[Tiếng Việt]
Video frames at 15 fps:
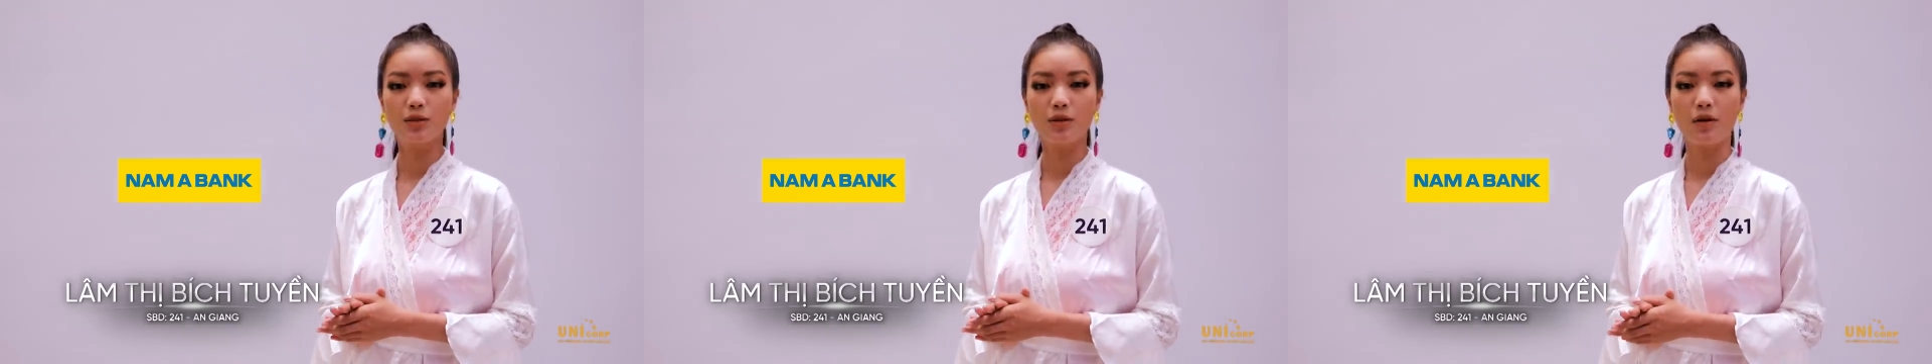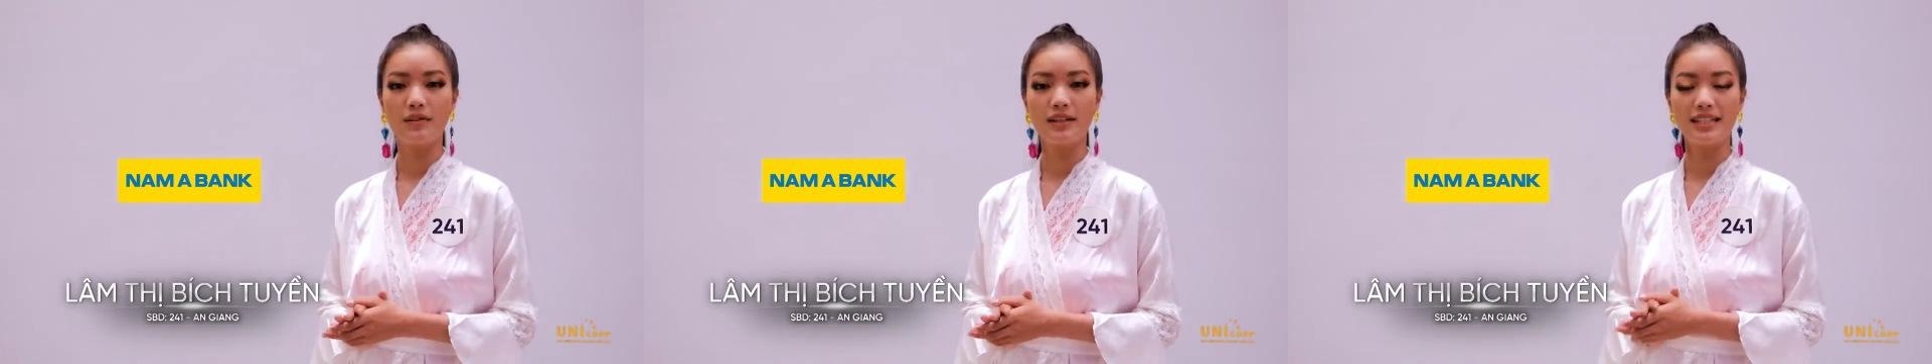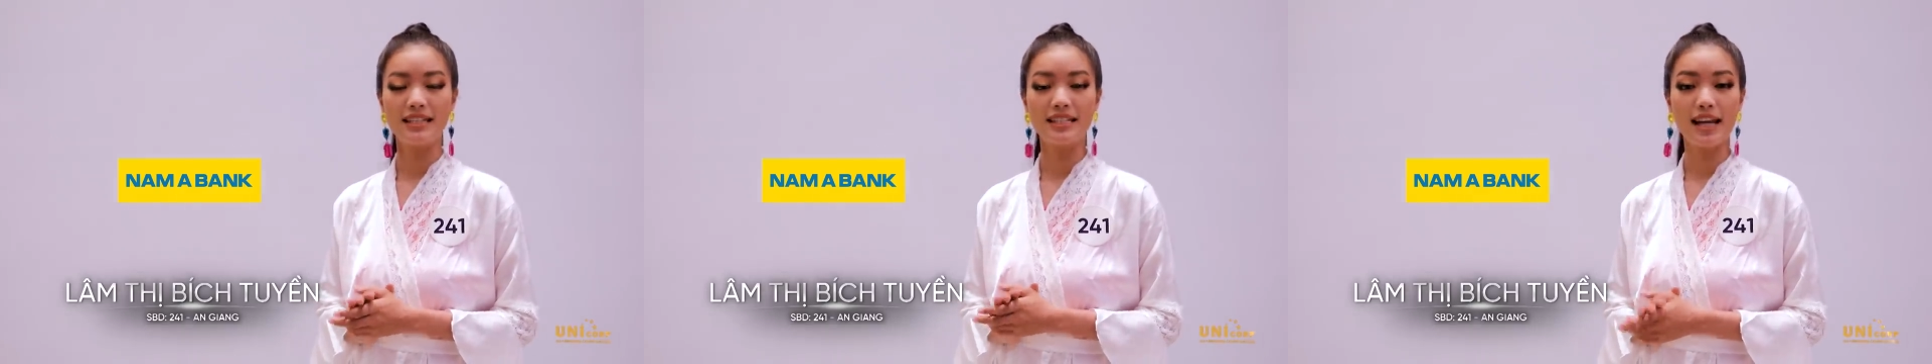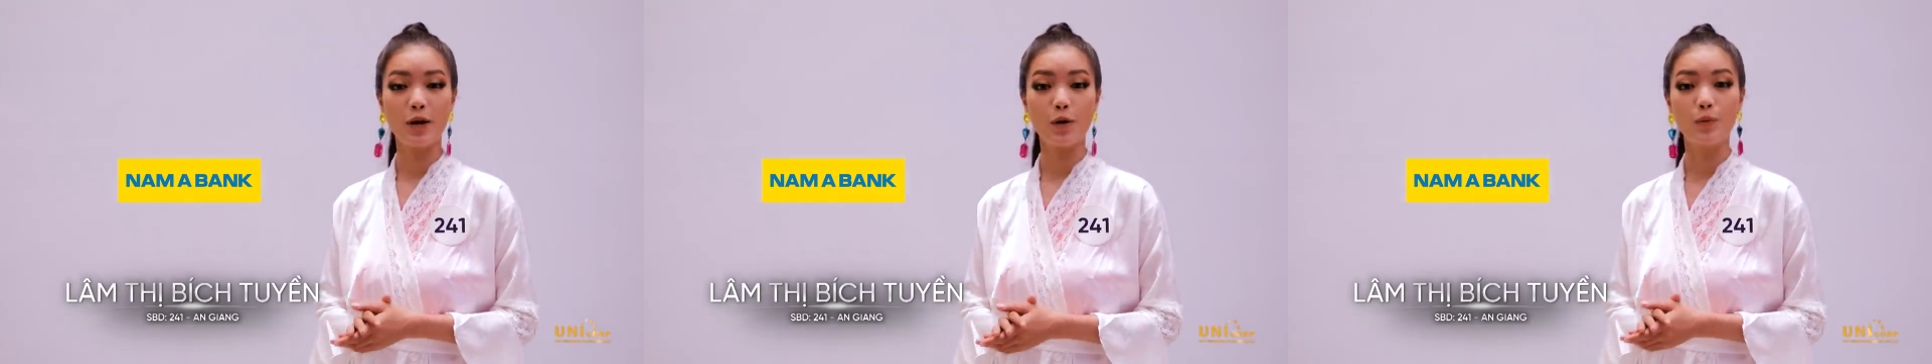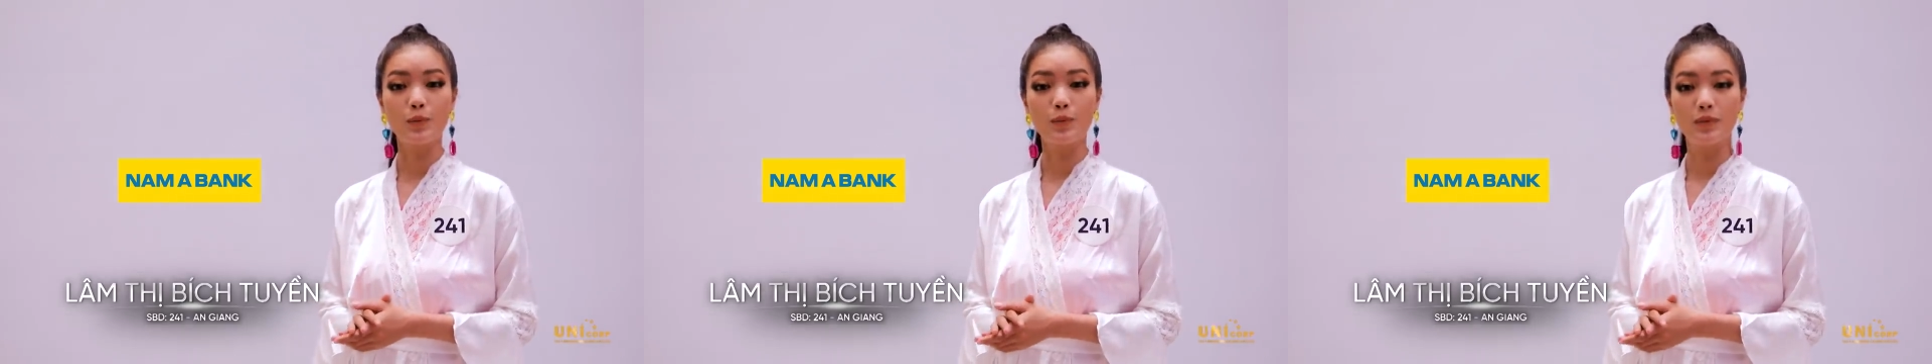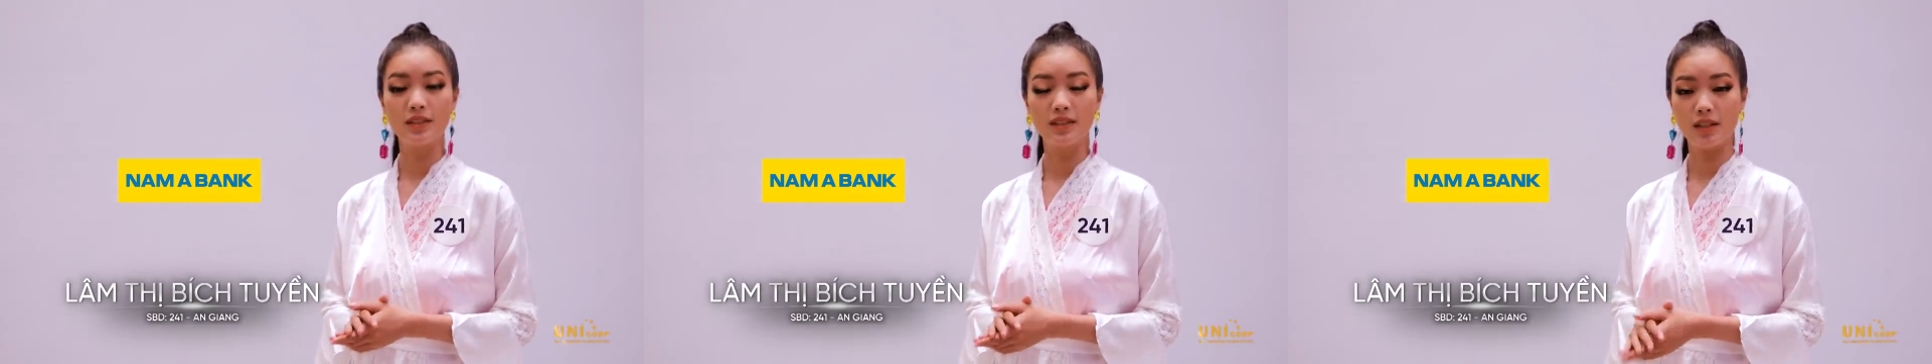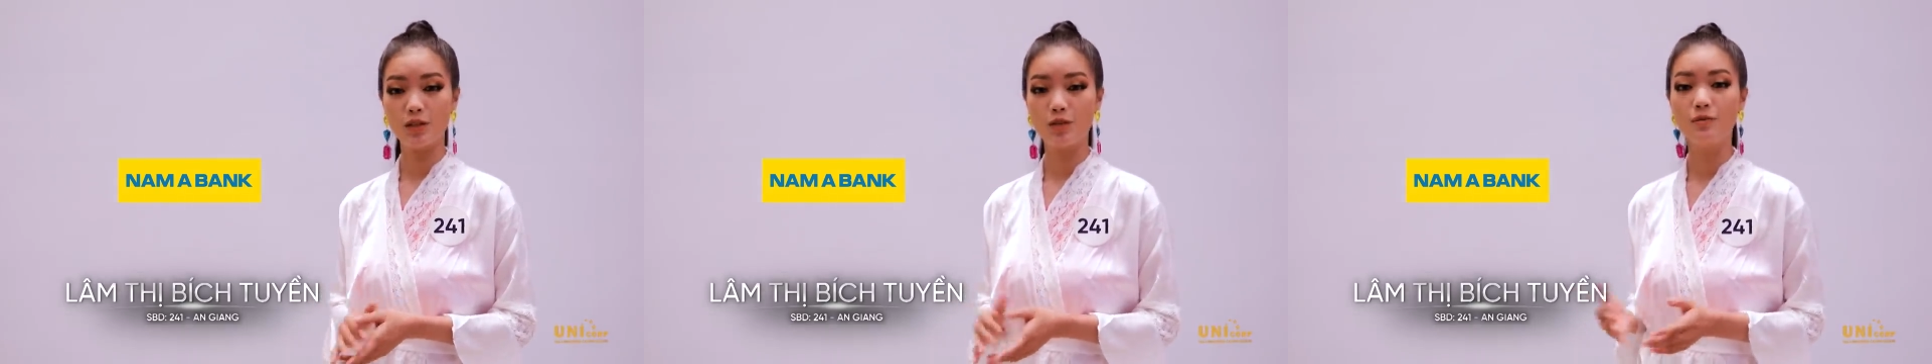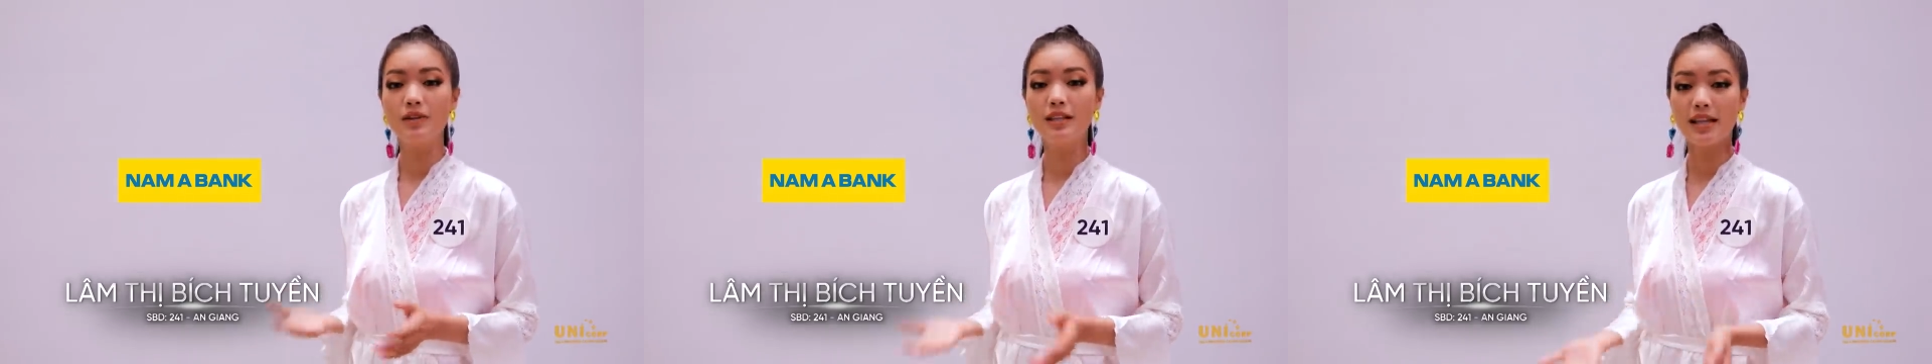tôi và chị Trang cùng được đi
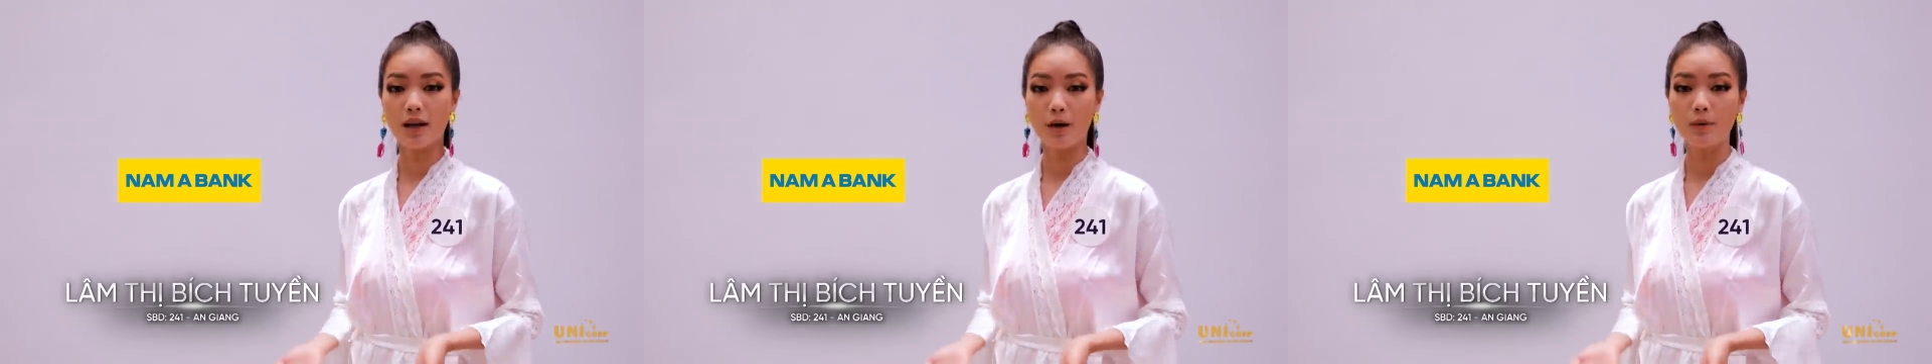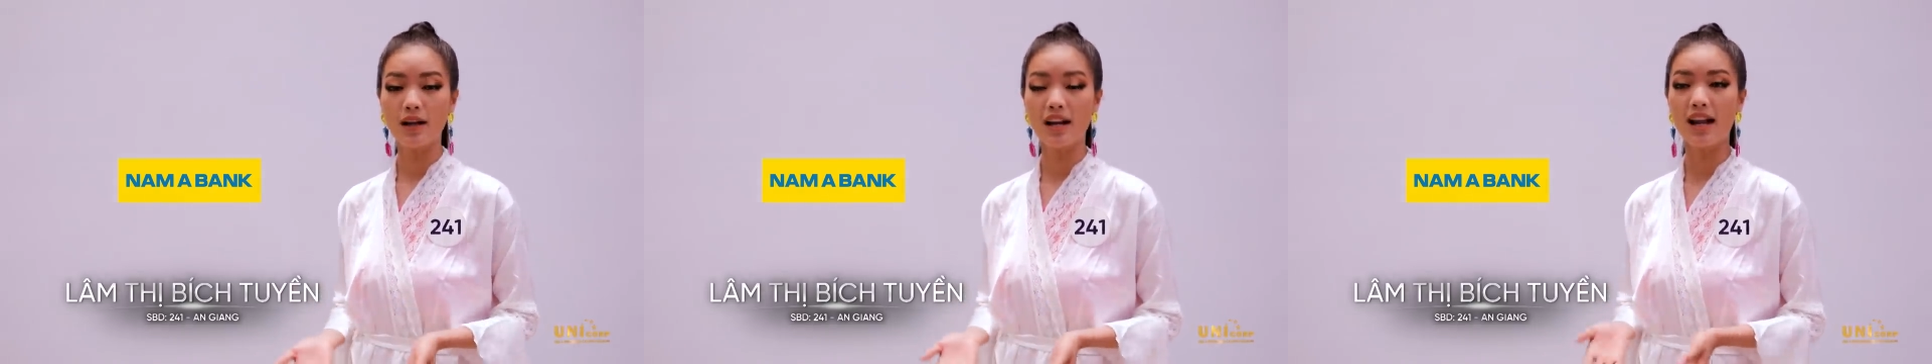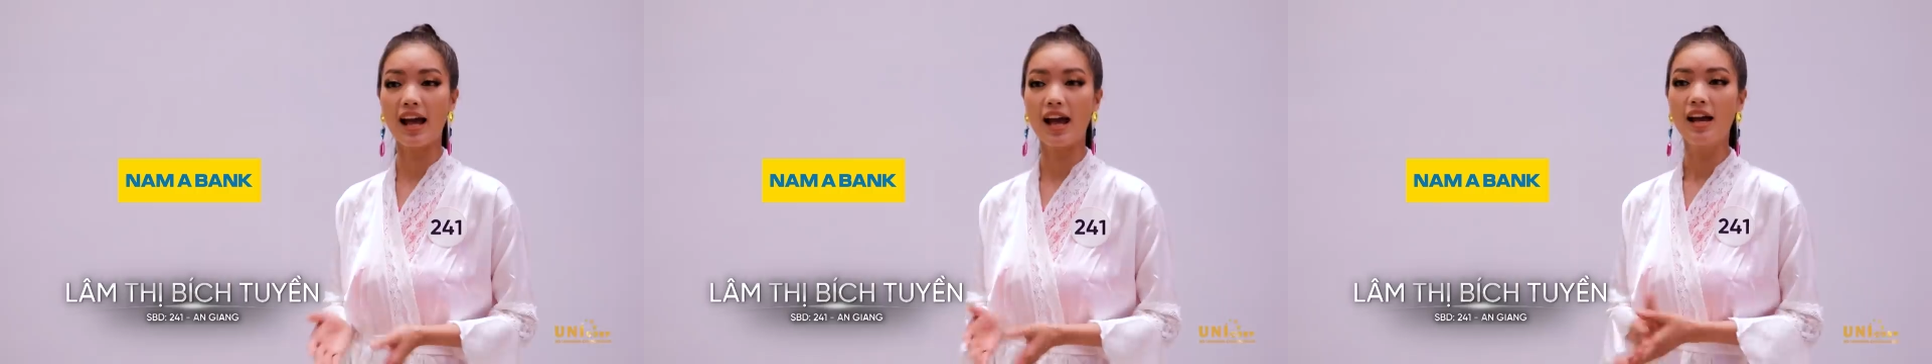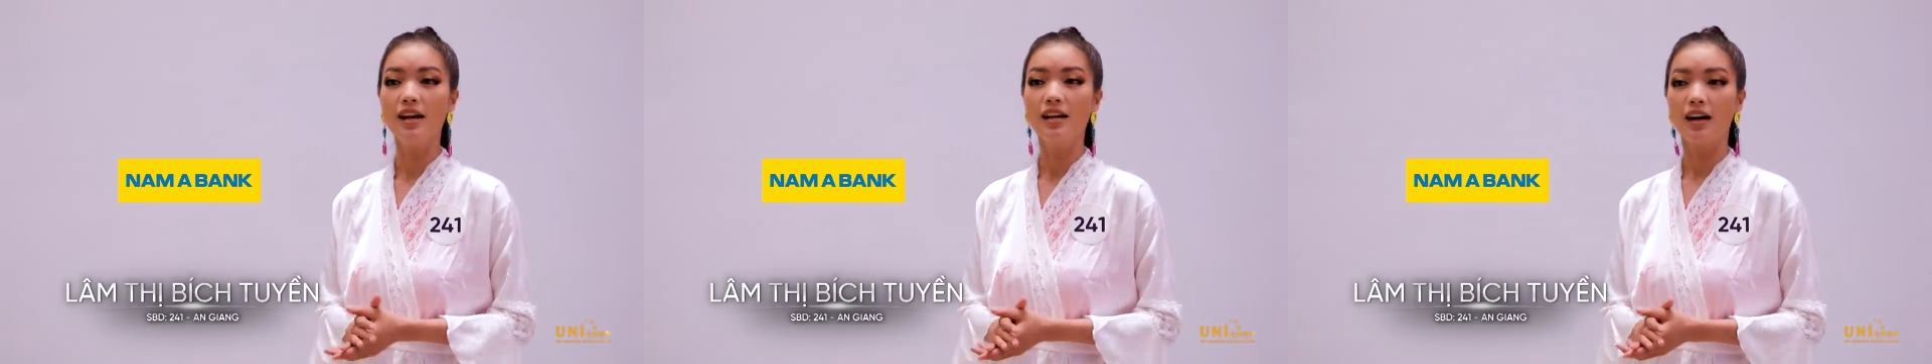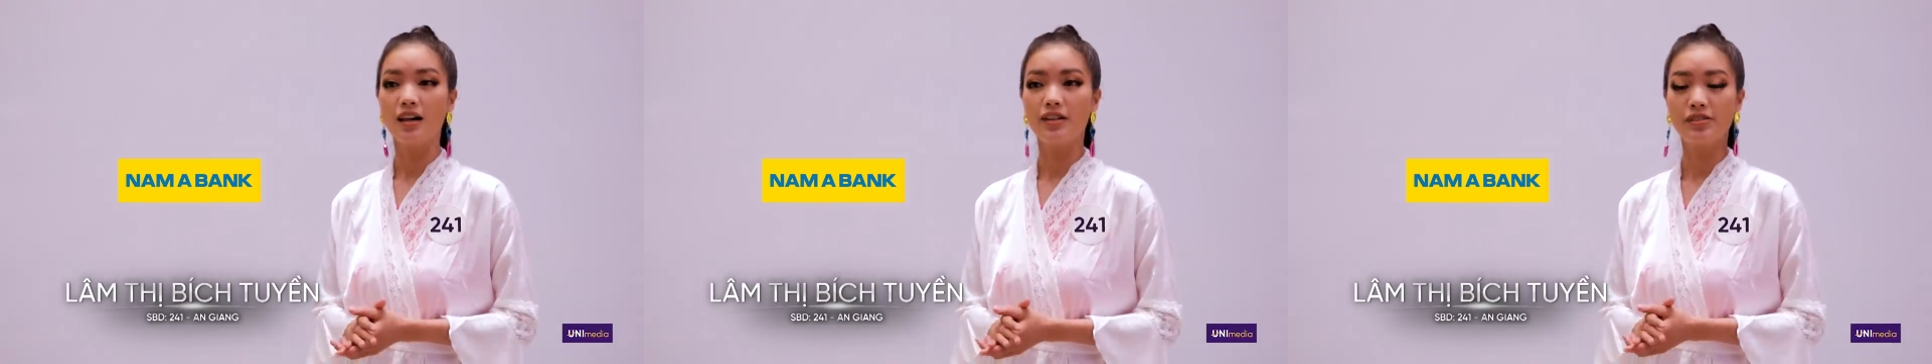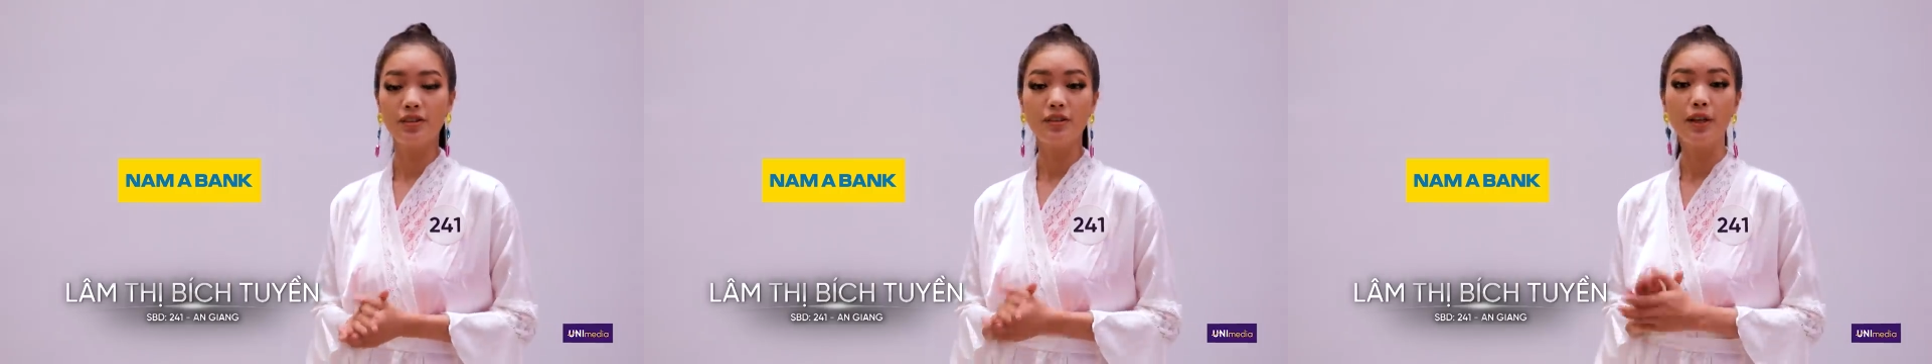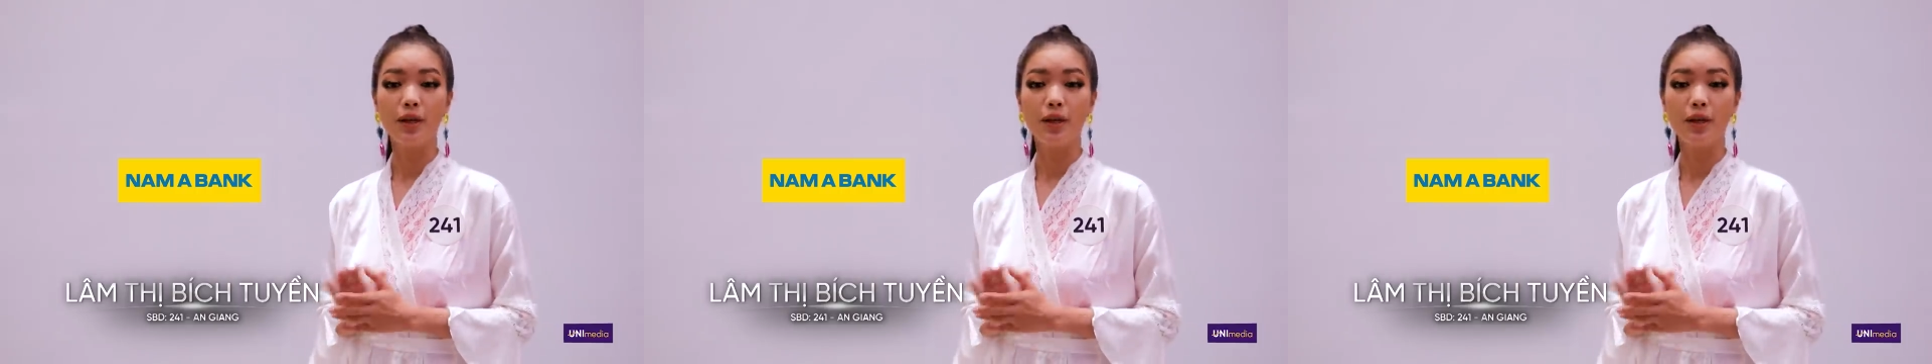chung với nhau nên là chưa